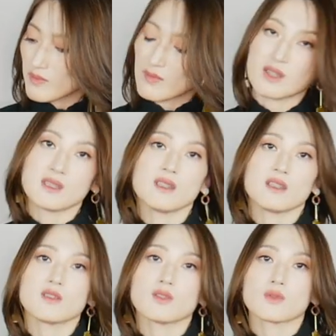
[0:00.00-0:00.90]
那今
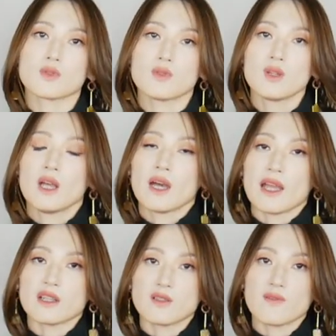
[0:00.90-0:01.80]
年秋冬
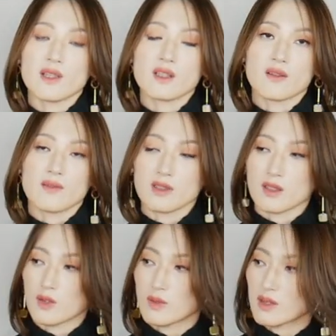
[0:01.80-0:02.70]
还是非常非
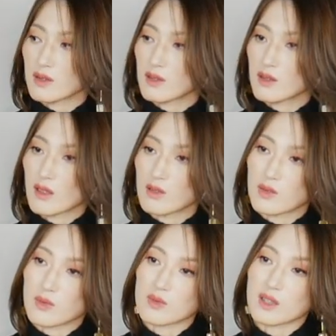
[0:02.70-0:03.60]
常流行这个摇粒
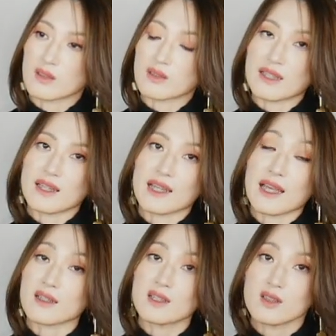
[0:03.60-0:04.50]
绒的，大家
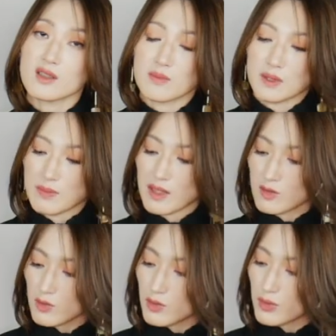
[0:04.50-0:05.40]
看各个品牌
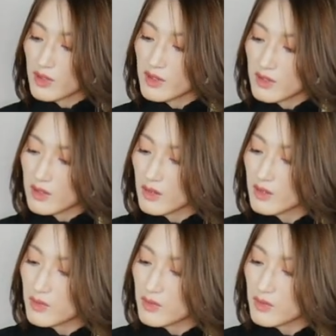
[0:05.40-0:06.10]
都出了这个摇粒